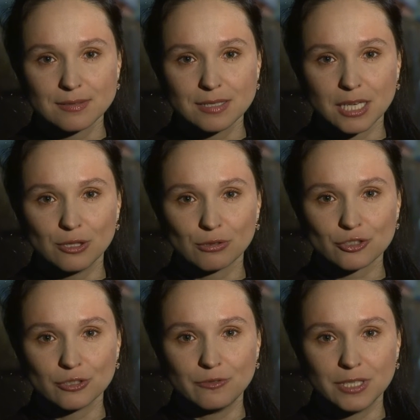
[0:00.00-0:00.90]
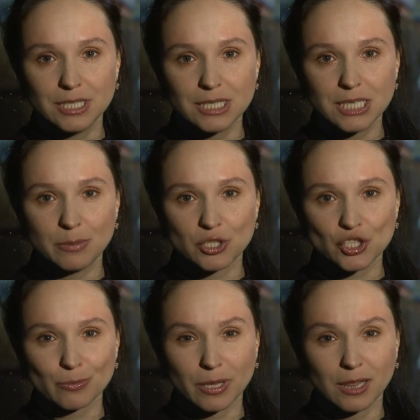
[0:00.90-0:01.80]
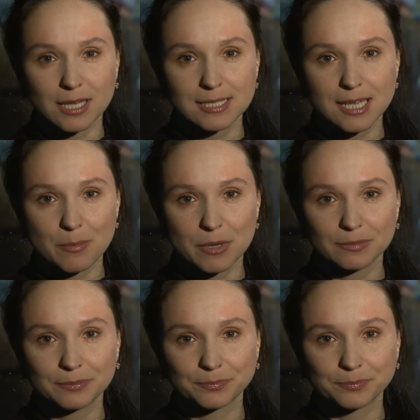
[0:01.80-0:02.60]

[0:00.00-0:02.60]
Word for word: Я должен видеть теми же глазами,